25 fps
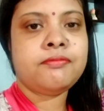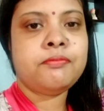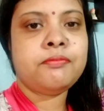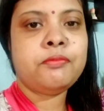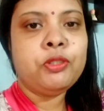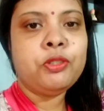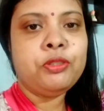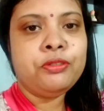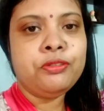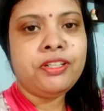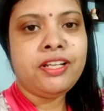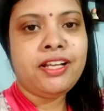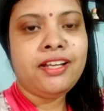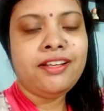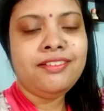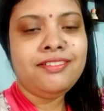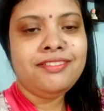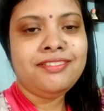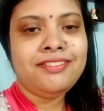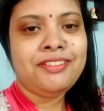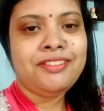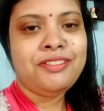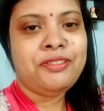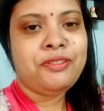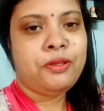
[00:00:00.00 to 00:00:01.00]
বন্ধুরা
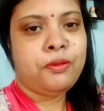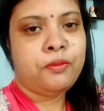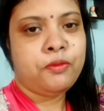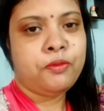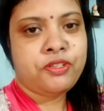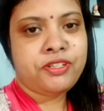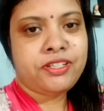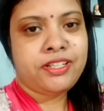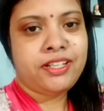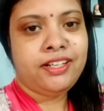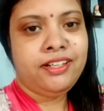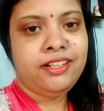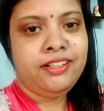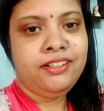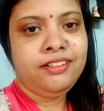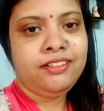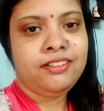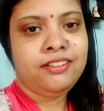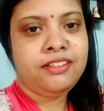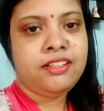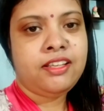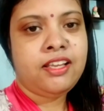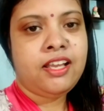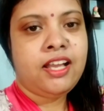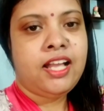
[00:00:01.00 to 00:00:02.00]
নমস্কার
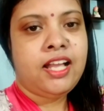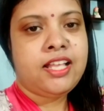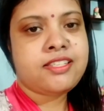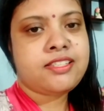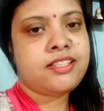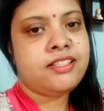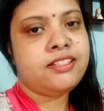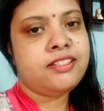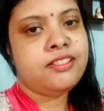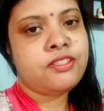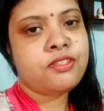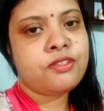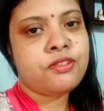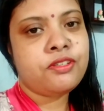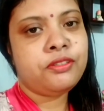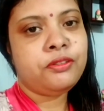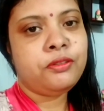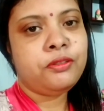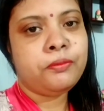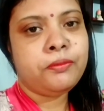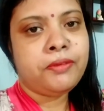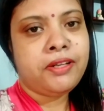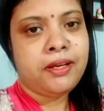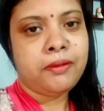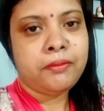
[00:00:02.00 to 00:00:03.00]
আজকে নিশ্চয়ই
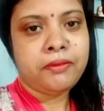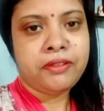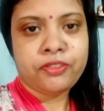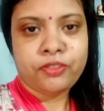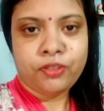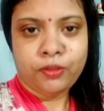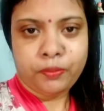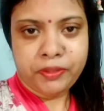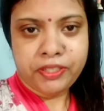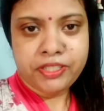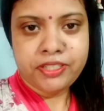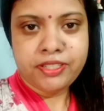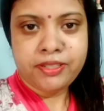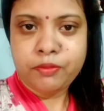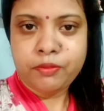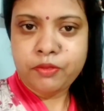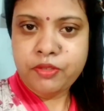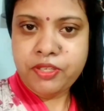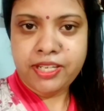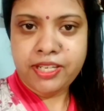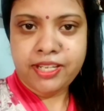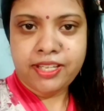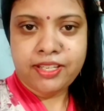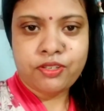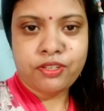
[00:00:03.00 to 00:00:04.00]
তোমরা আমার টপিকটা
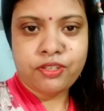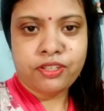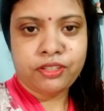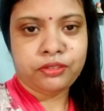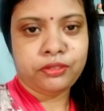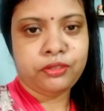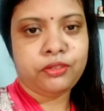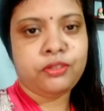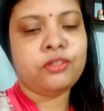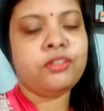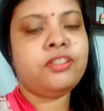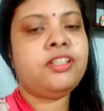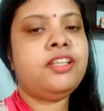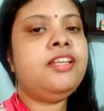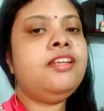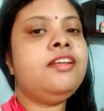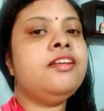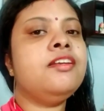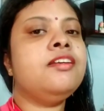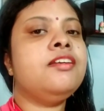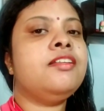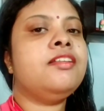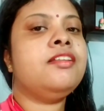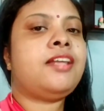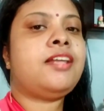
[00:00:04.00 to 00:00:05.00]
বুঝে গেছো এতক্ষণে
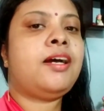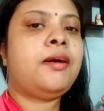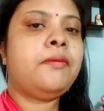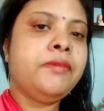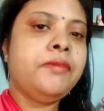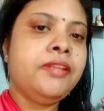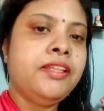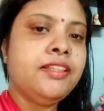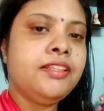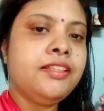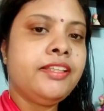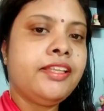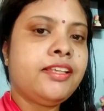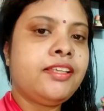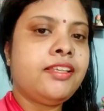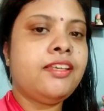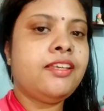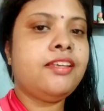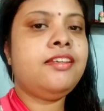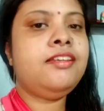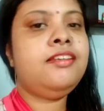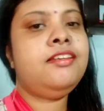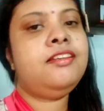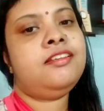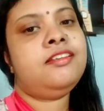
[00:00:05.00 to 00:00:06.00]
থামনেল
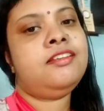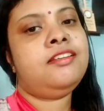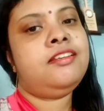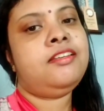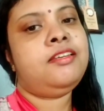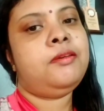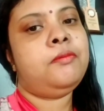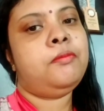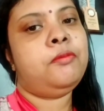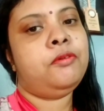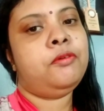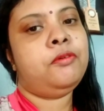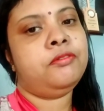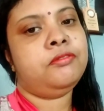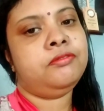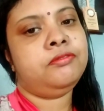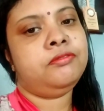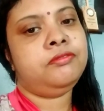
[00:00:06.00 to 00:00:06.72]
দেখে এবং